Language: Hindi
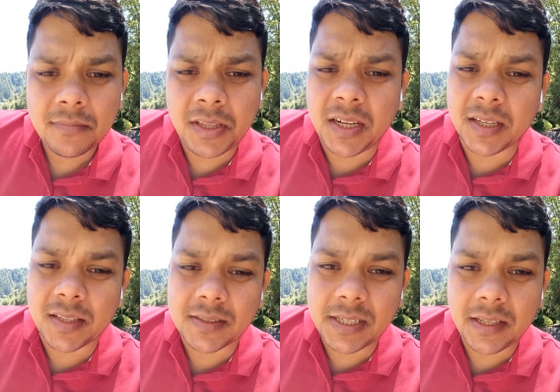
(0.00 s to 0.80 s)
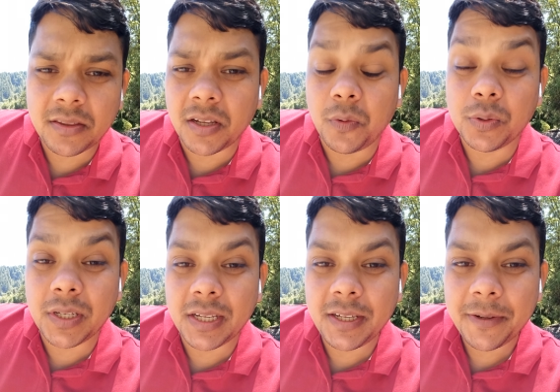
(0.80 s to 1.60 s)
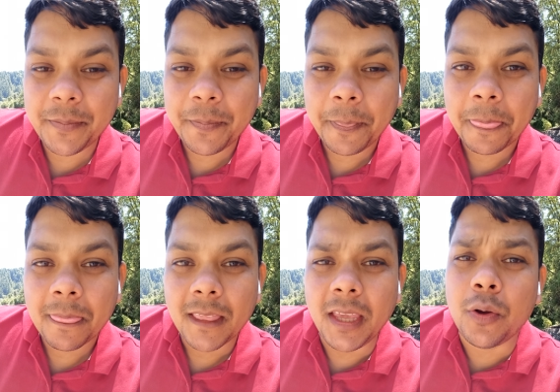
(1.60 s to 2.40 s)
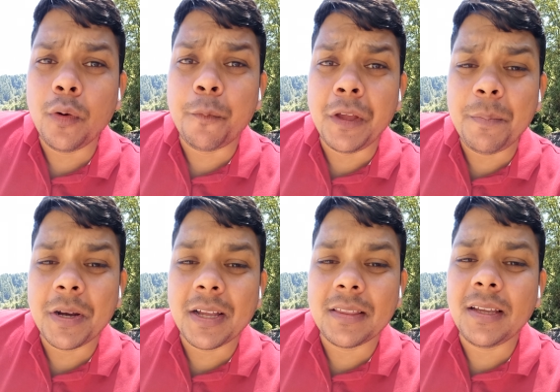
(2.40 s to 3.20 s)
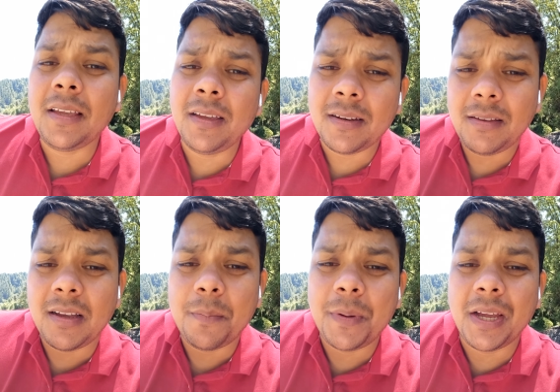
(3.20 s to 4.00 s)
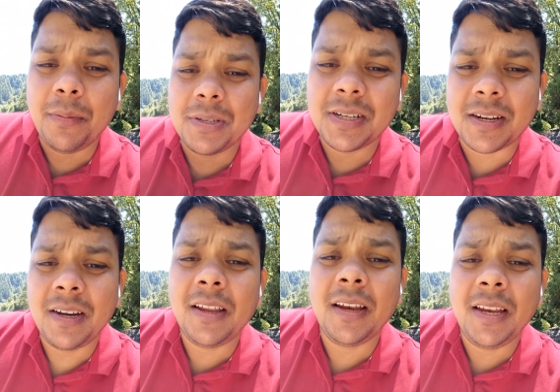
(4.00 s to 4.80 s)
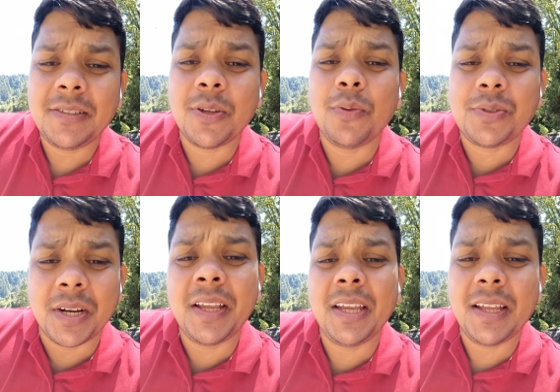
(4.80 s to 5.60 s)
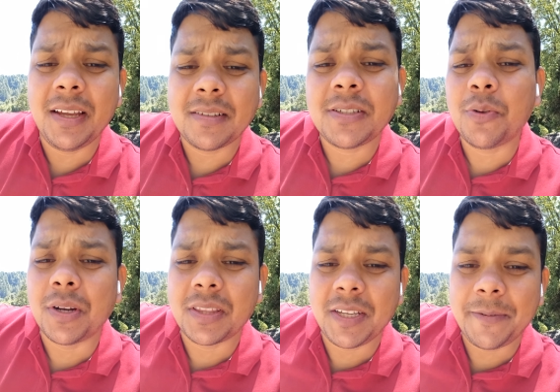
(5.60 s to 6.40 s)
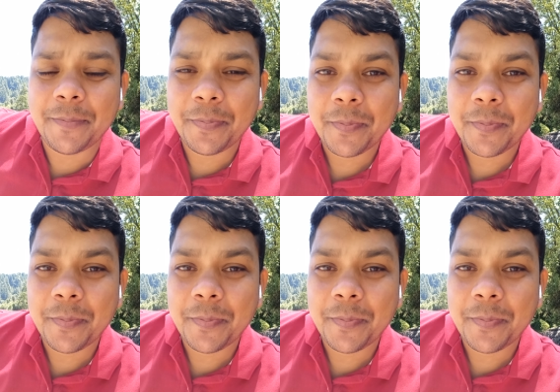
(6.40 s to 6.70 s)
दिक्कत आ जाएगी तंग हो जाएंगे एक ग्रुप वहीं पर कहते हैं कि यार यहाँ पे आए मज़ा करने के लिए चलो चढ़ेंगे ना यार चलो करते हैं